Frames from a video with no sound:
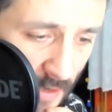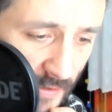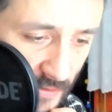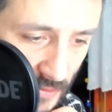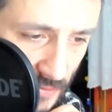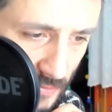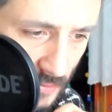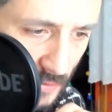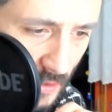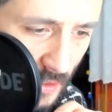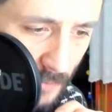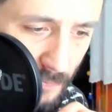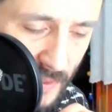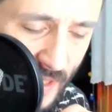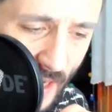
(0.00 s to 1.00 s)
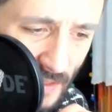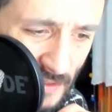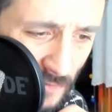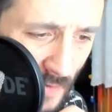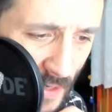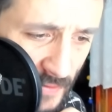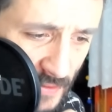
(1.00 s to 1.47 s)
Evet. E,
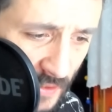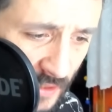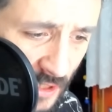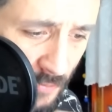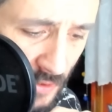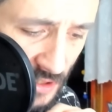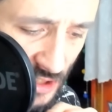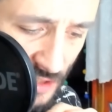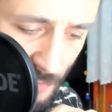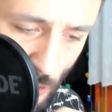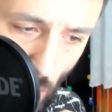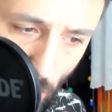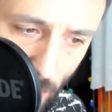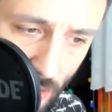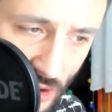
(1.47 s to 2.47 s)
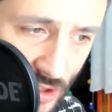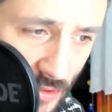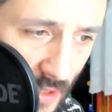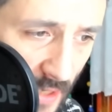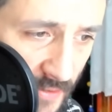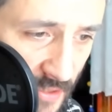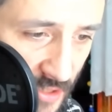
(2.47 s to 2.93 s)
binası varsa 2000'incimiz olduğu
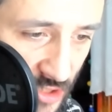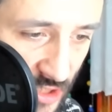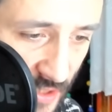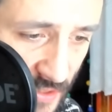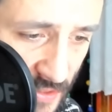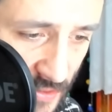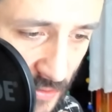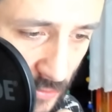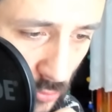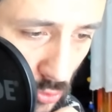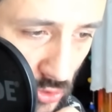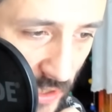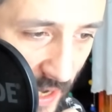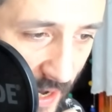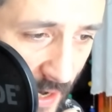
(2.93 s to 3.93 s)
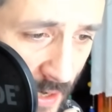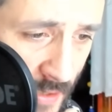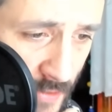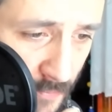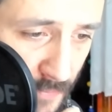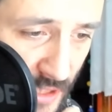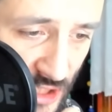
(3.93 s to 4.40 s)
için rahat edeceğiz.
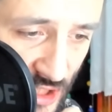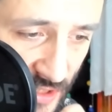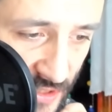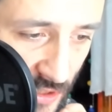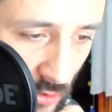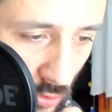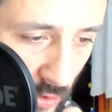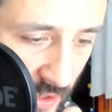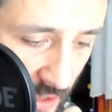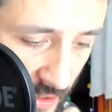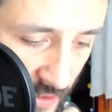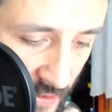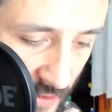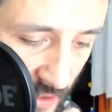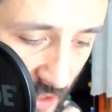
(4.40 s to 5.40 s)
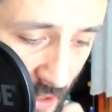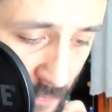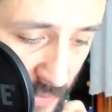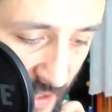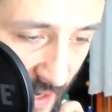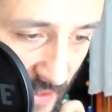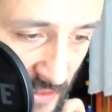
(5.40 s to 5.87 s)
Güzel. 5 iksir oraya
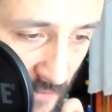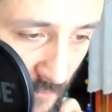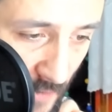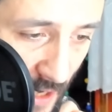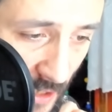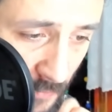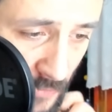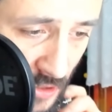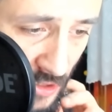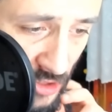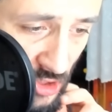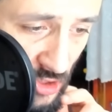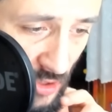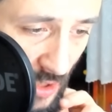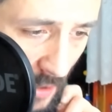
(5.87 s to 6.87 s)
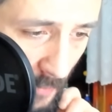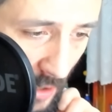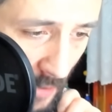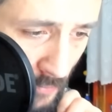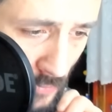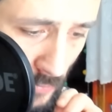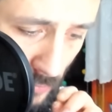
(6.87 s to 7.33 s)
gitti. Binası varmış.
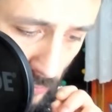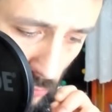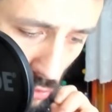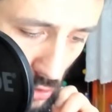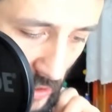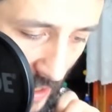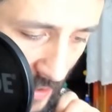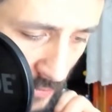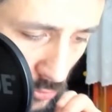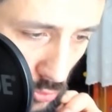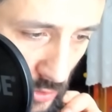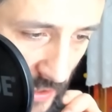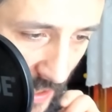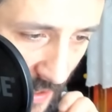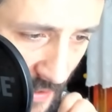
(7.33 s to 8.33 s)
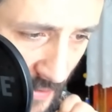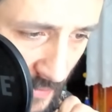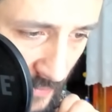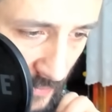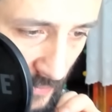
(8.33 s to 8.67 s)
Tamam. Güzel. Güzel.